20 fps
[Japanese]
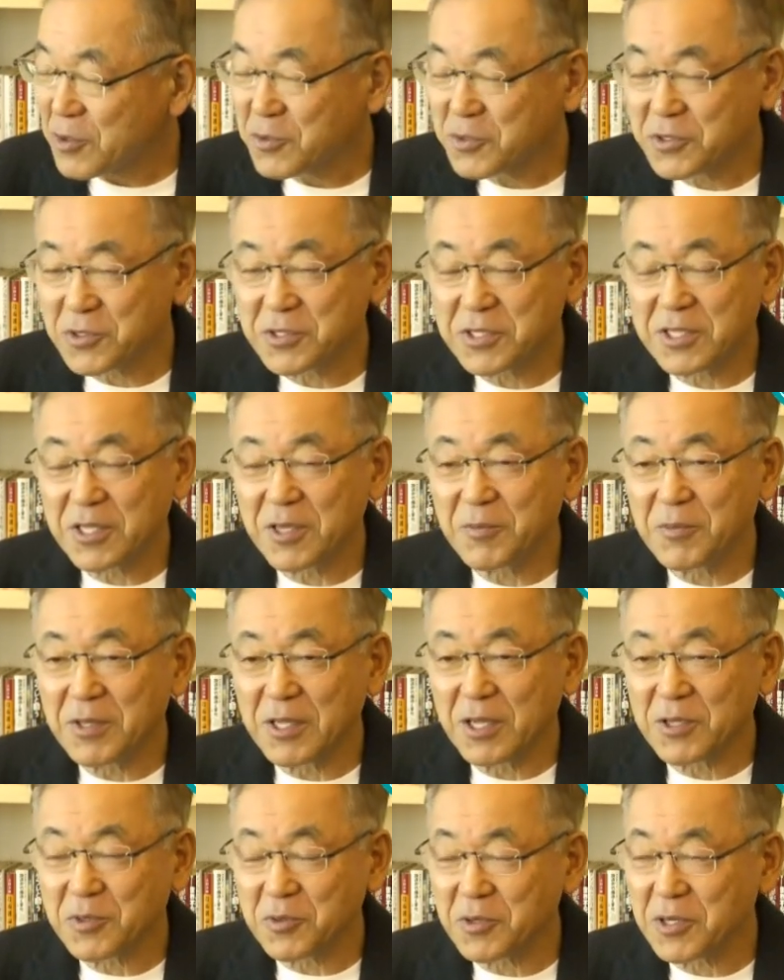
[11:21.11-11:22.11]
そして
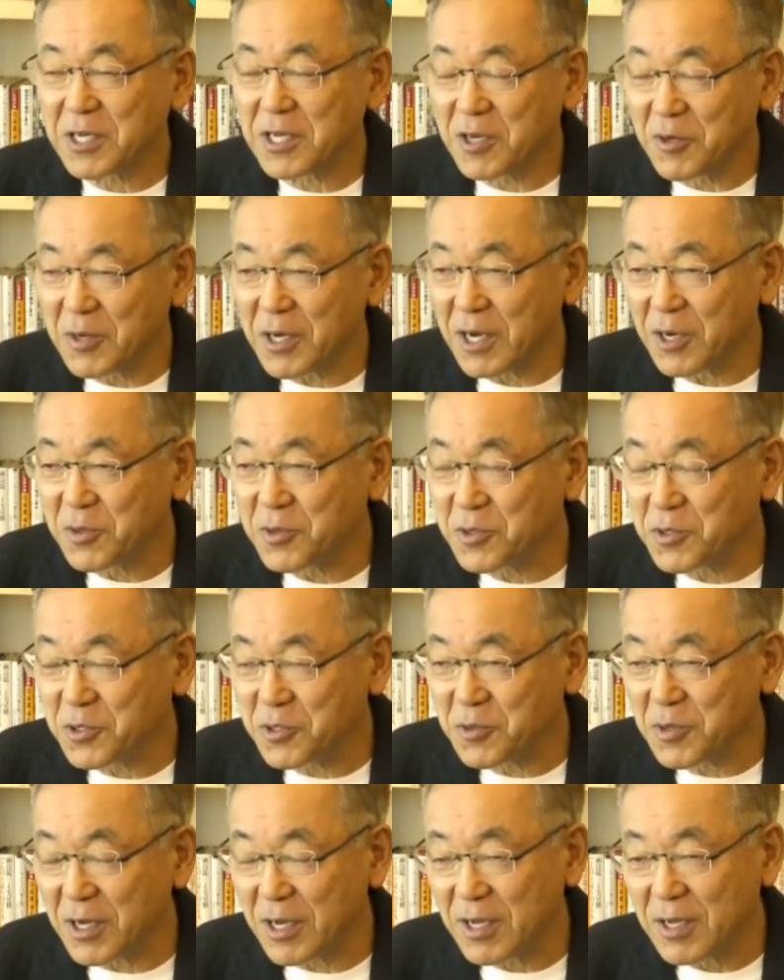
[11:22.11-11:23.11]
港からは今
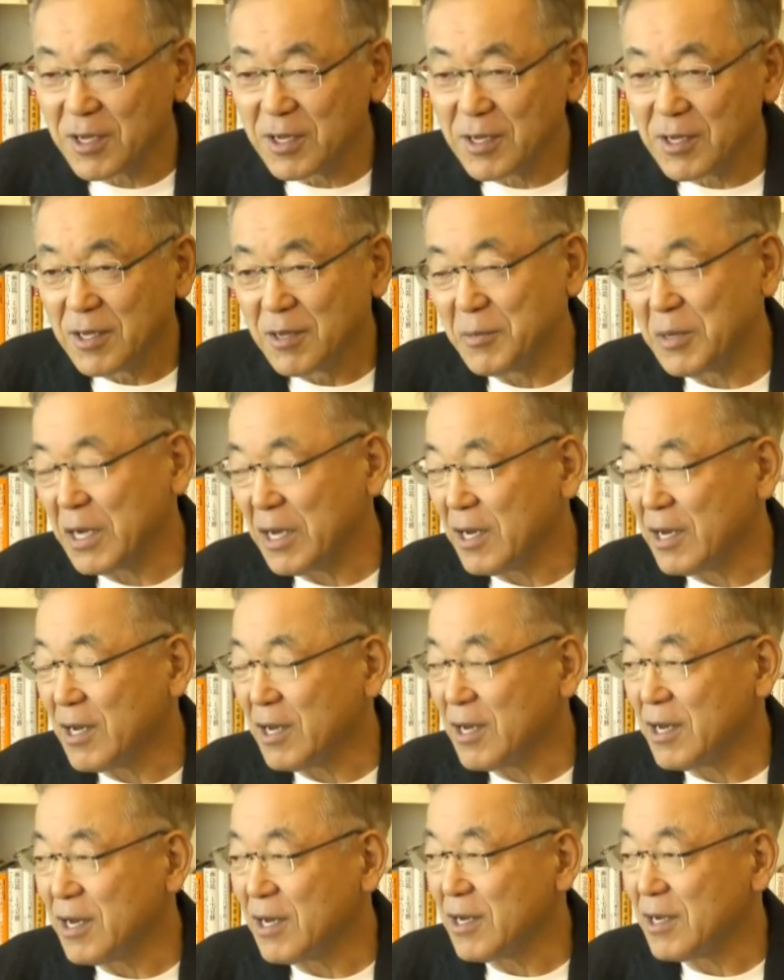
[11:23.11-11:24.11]
度
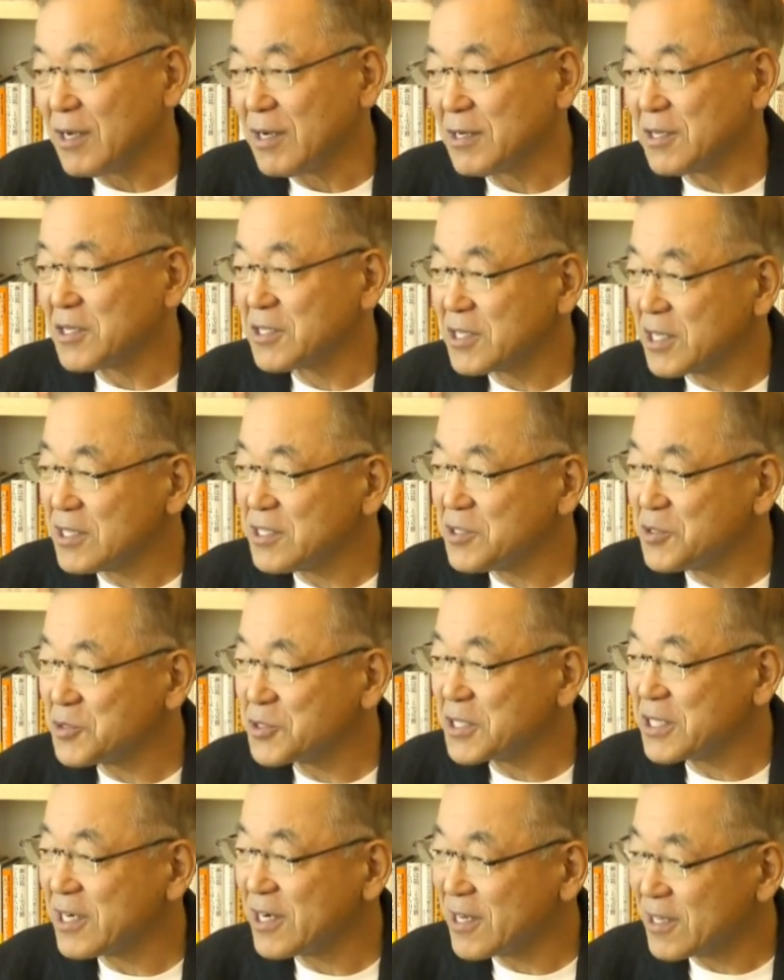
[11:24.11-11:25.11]
は、列車に乗
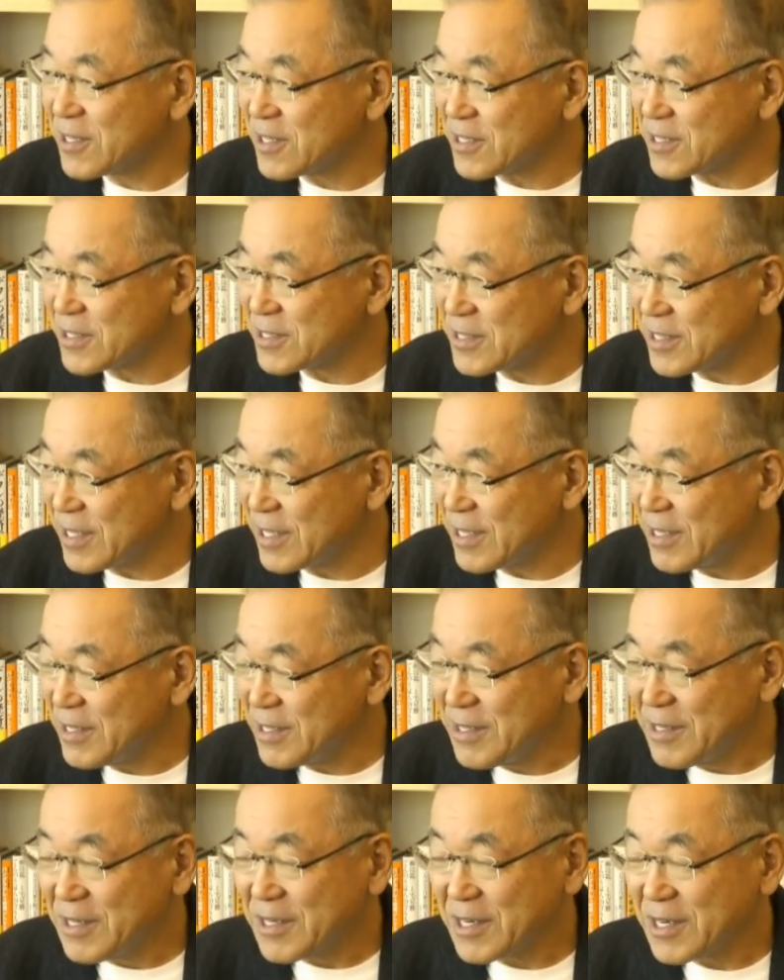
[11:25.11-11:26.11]
せられてですね
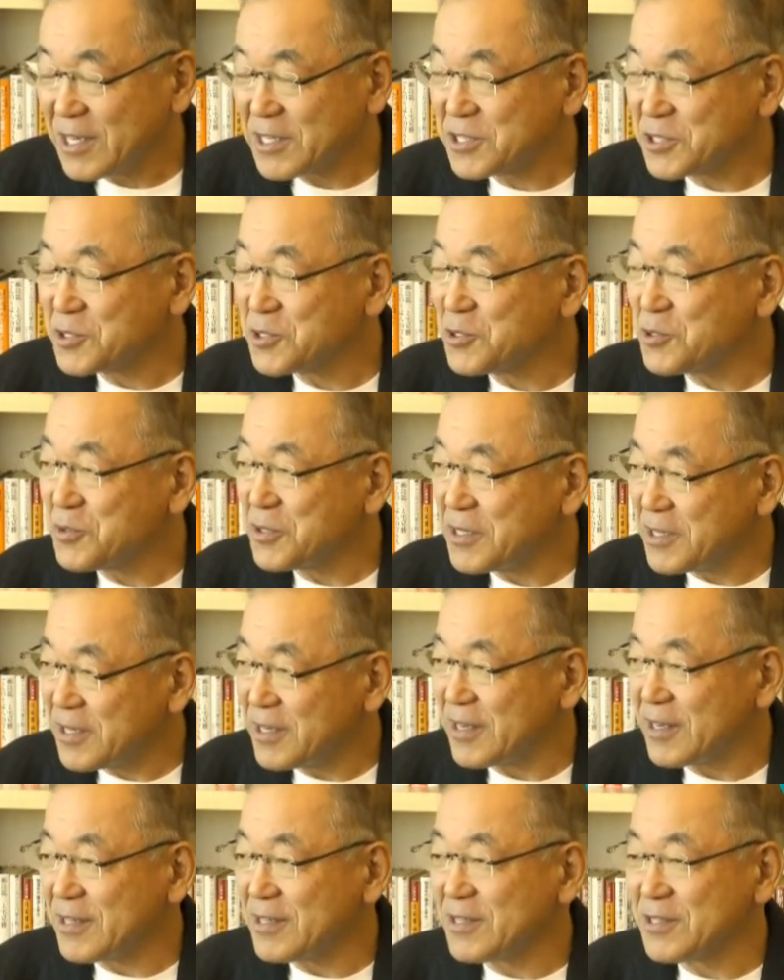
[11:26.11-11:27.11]
貨車の上
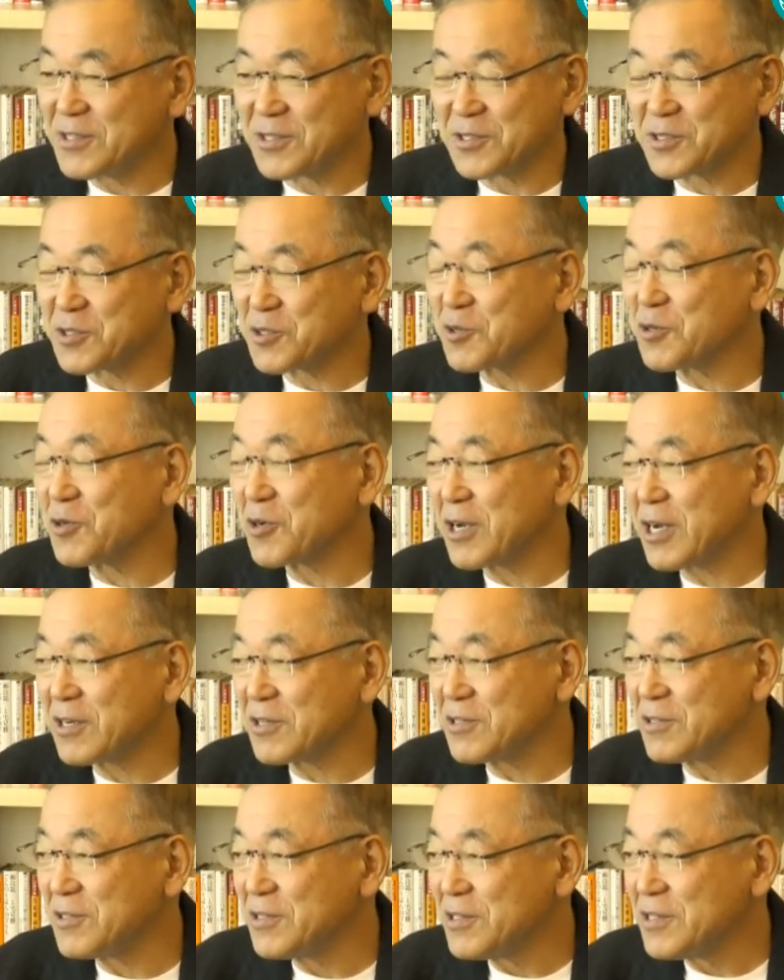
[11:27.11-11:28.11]
でずっとこう
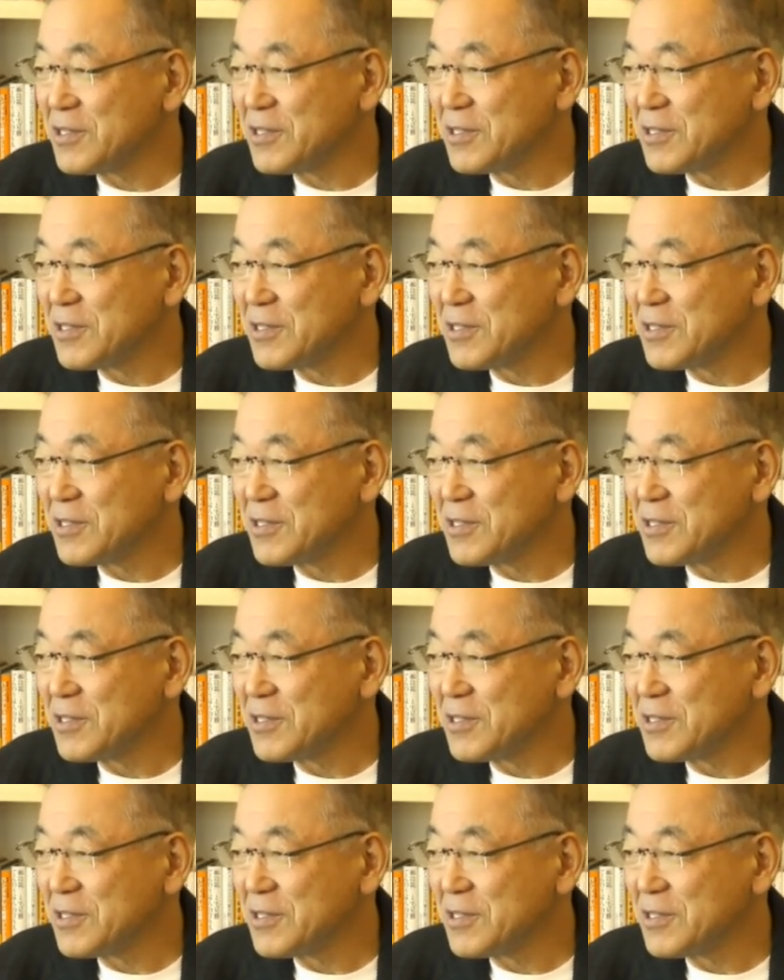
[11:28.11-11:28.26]
各、